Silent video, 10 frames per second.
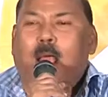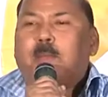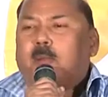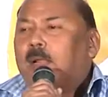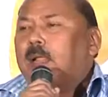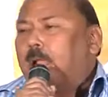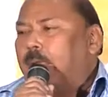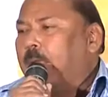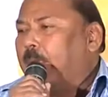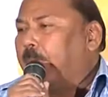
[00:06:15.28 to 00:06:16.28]
ఆమని
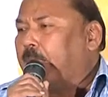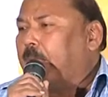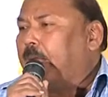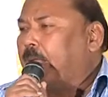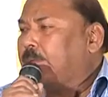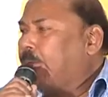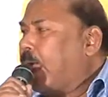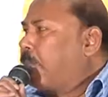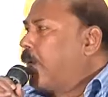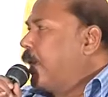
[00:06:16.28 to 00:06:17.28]
అనే పదం రాస్తే
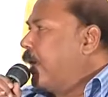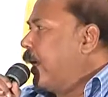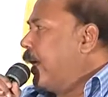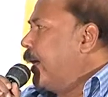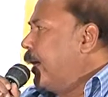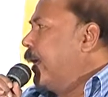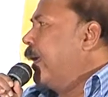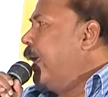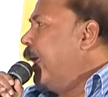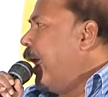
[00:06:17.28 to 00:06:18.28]
ఆమని అంటే ఏంటి
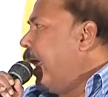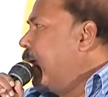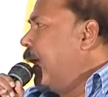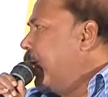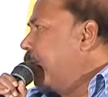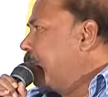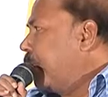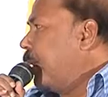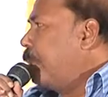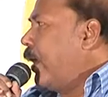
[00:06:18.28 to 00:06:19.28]
అని అడిగిన
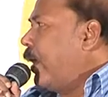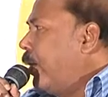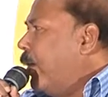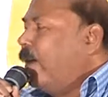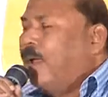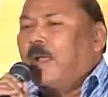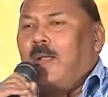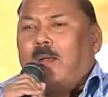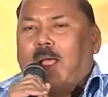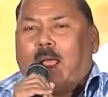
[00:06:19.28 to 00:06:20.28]
సందర్భాల్లో
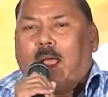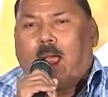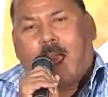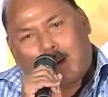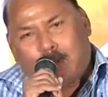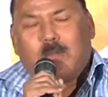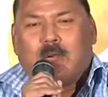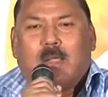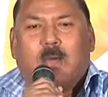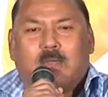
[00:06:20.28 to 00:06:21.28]
ఆ
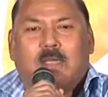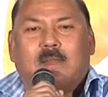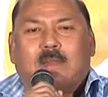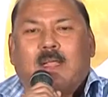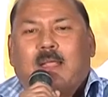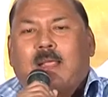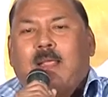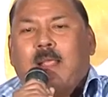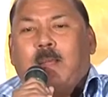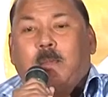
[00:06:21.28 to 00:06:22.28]
రోజులకే వచ్చేస్తే
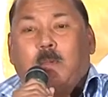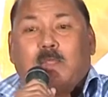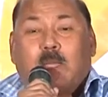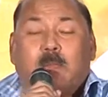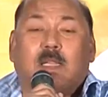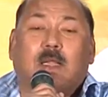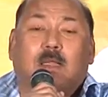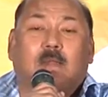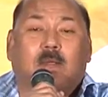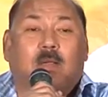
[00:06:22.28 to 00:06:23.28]

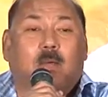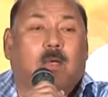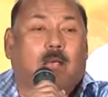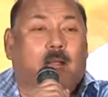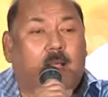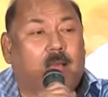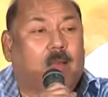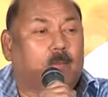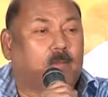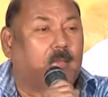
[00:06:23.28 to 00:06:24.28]
ముక్తపథగ్రస్తం అనే ఒక
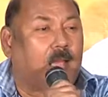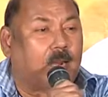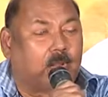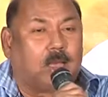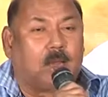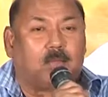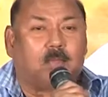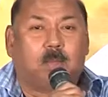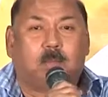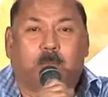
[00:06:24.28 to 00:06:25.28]
అలంకారం ఉంది ఆ అలంకారం
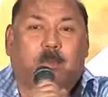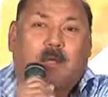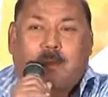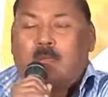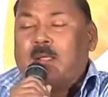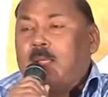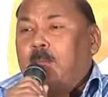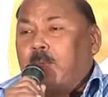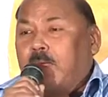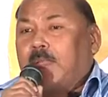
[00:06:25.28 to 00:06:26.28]
సినిమా పాటలు
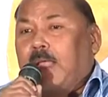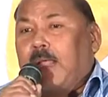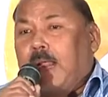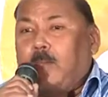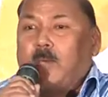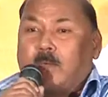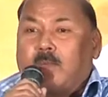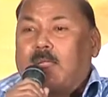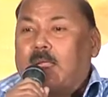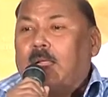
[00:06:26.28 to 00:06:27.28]
పెడితే ఎలా
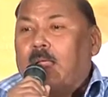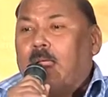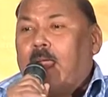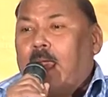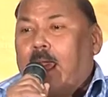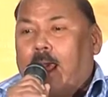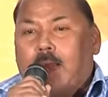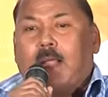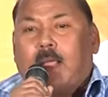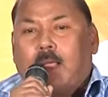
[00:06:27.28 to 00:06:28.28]
ఉంటుంది అన్న